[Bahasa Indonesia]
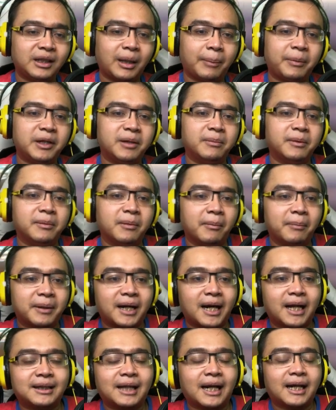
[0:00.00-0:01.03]
Tapi demi
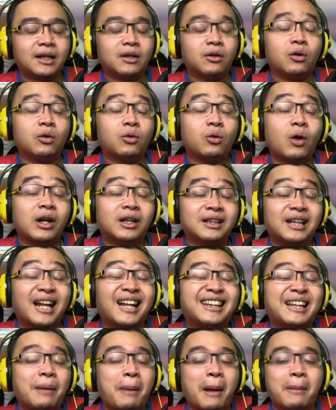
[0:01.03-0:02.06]
mempererat tarik
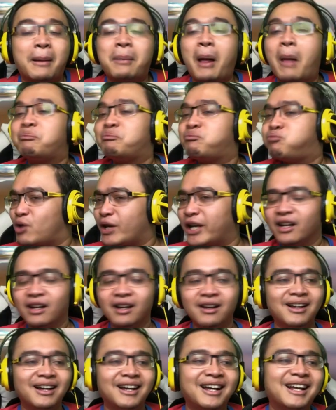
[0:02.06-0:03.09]
kekuatan,
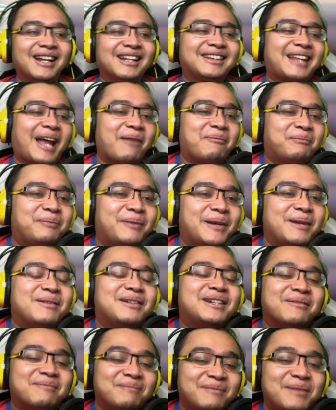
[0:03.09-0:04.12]
tapi
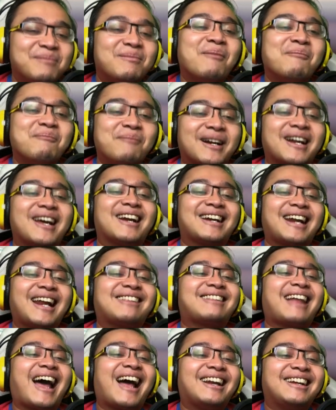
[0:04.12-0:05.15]
demi
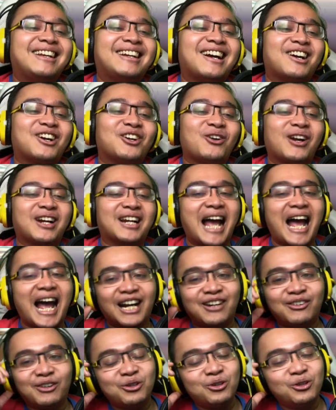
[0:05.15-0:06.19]
mempererat tali
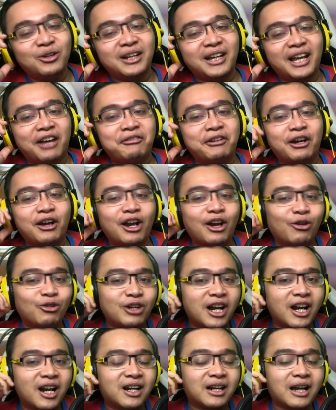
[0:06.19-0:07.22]
kekeluargaan. aduh, efek kalau
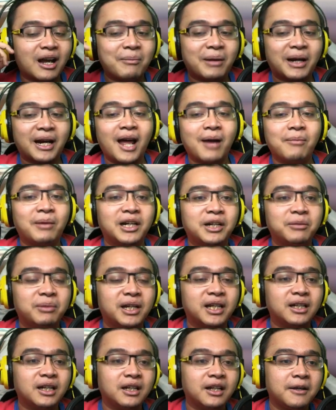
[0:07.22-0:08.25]
udah rekaman lama nih
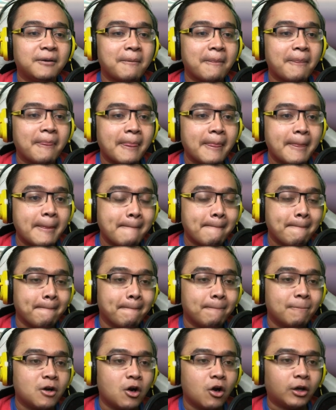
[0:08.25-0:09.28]
begini nih.
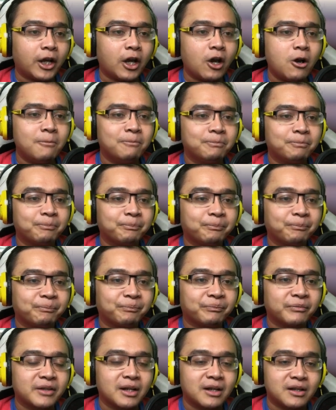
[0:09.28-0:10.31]
Oke om,
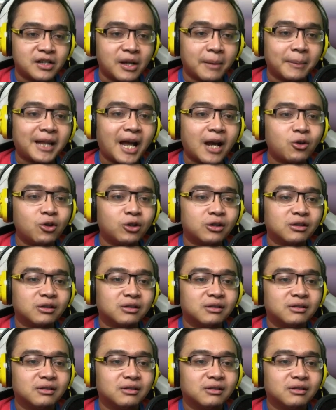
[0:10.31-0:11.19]
siapa takut?